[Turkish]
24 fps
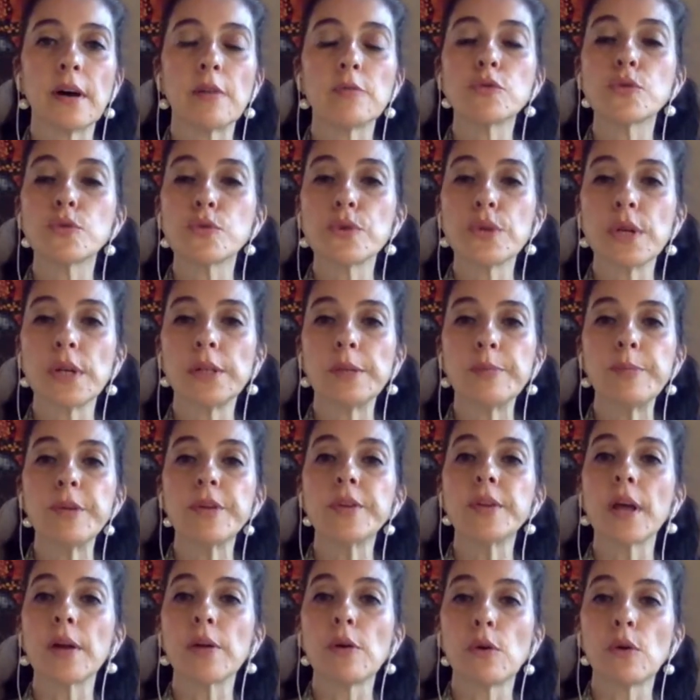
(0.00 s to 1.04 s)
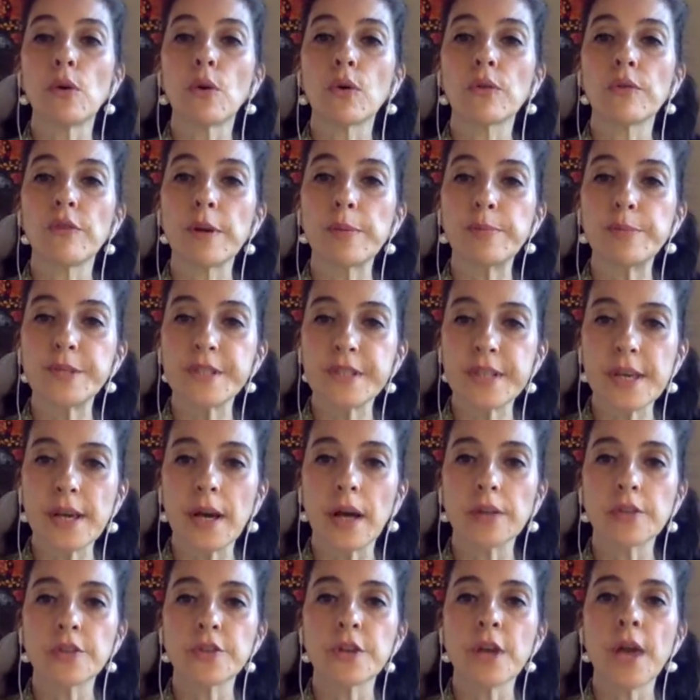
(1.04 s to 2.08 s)
Avusturyalı bir nörolog ve
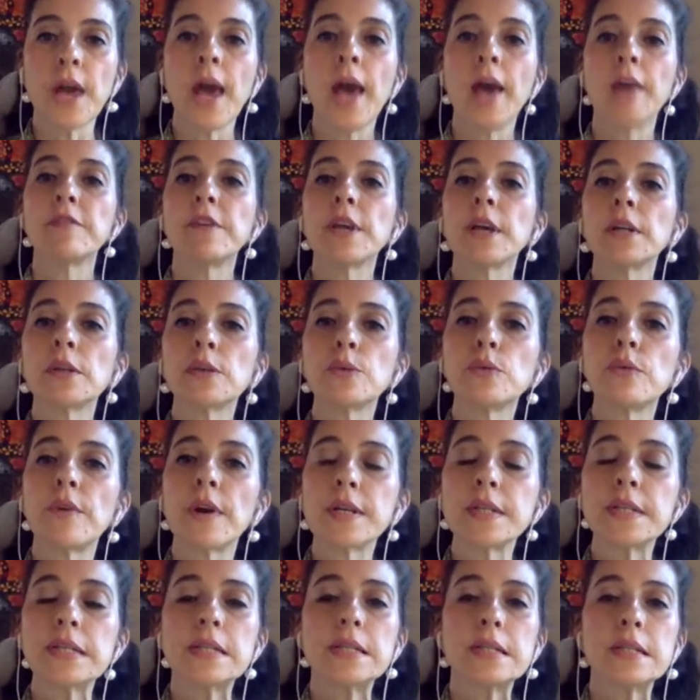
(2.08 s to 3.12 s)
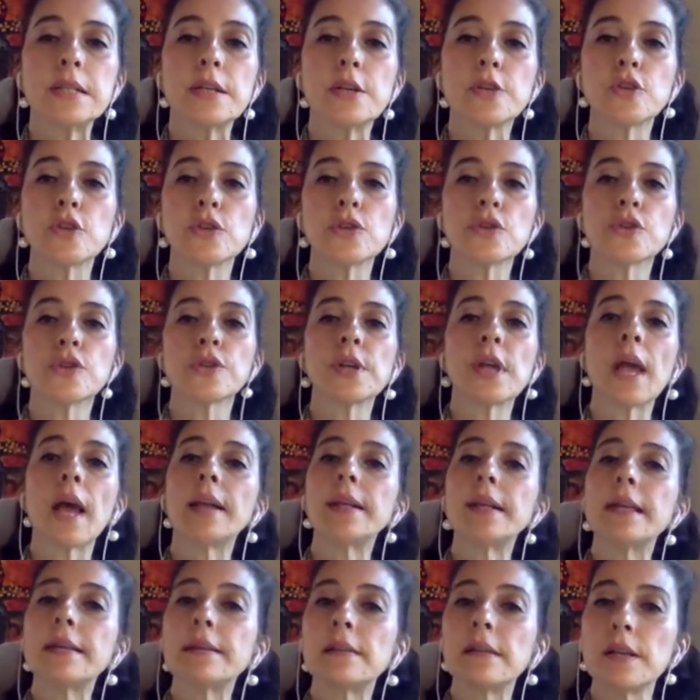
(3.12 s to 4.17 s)
psikiyatr. Viyana Üniversitesi'nde
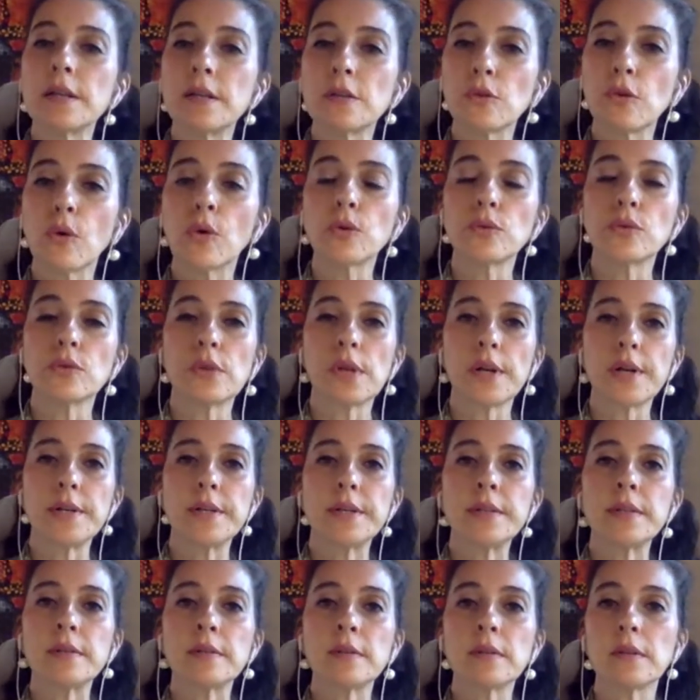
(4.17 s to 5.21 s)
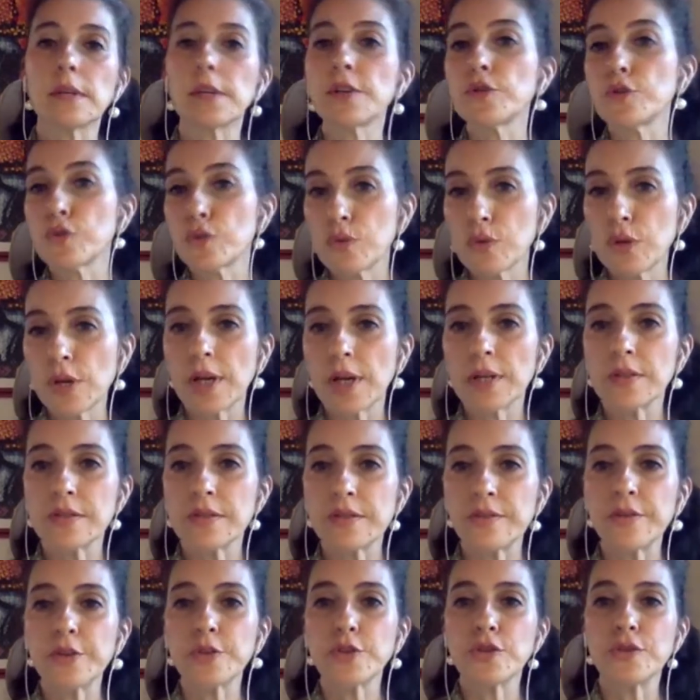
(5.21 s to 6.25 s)
çalışırken Hitler'in ordularının 2. Dünya
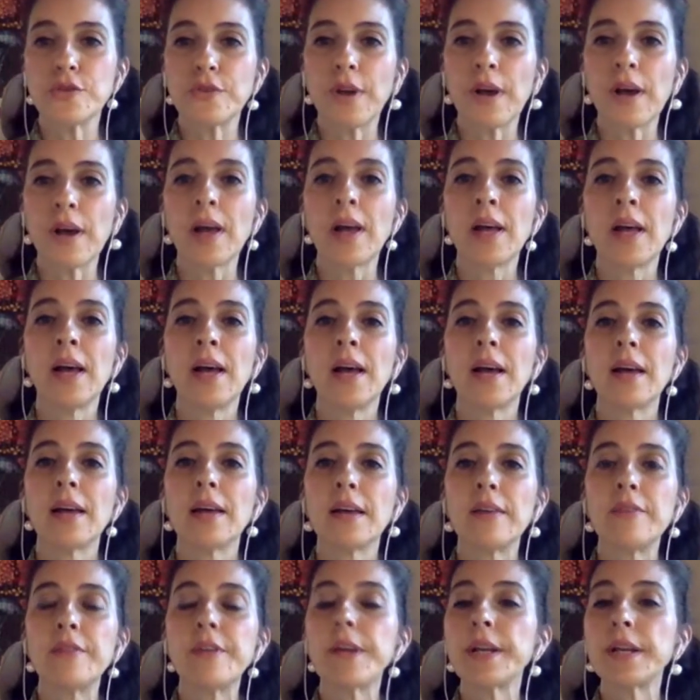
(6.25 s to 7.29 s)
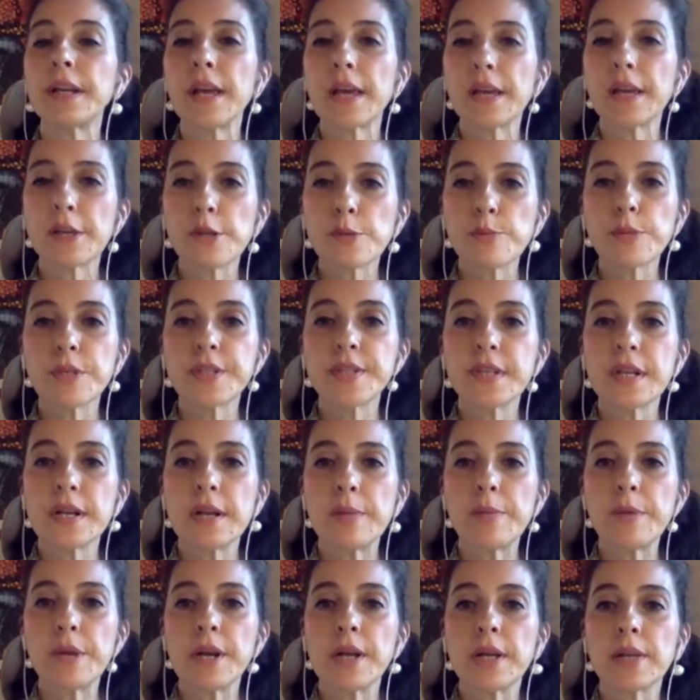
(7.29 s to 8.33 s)
Savaşı'nda Viyana'ya
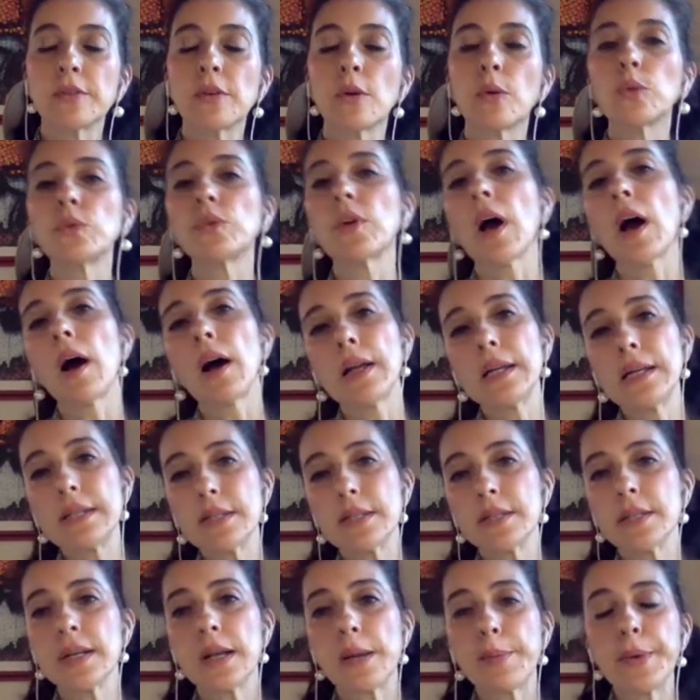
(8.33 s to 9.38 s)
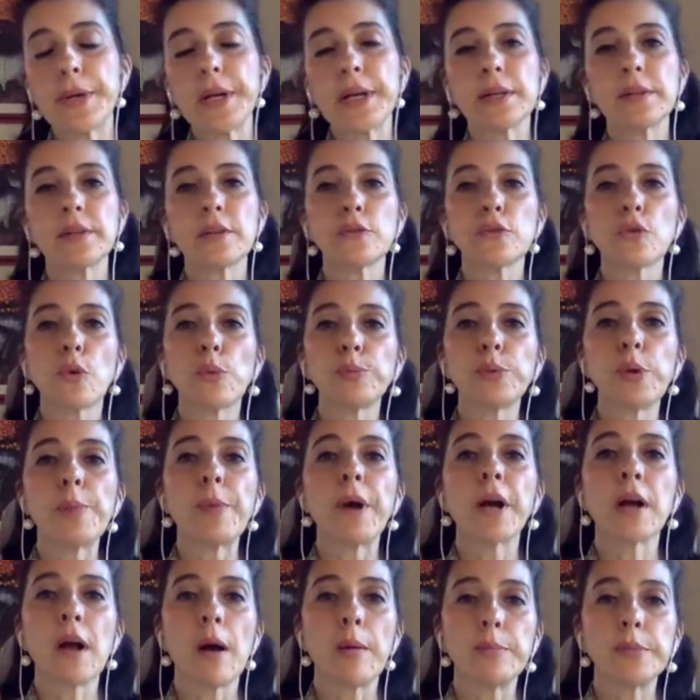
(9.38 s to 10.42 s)
girmesiyle birlikte, o da ailesiyle birlikte
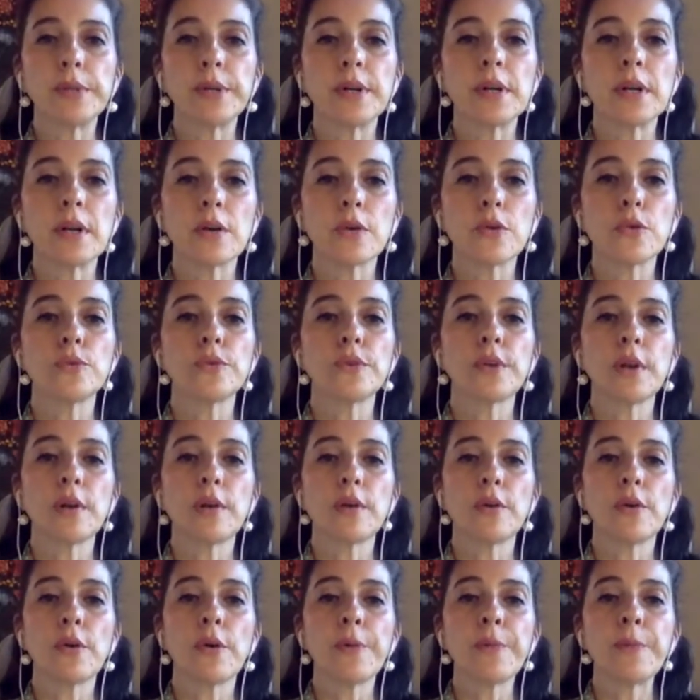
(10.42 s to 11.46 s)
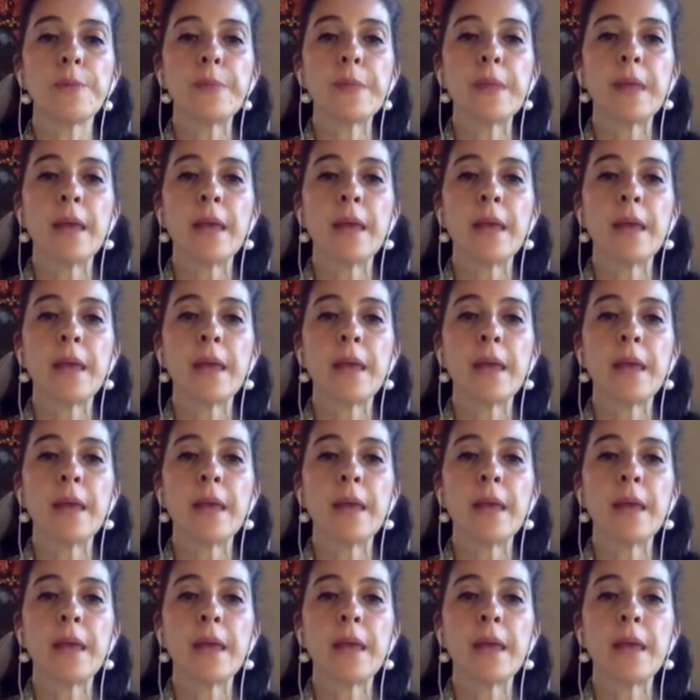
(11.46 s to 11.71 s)
toplama kamplarına gönderiliyor.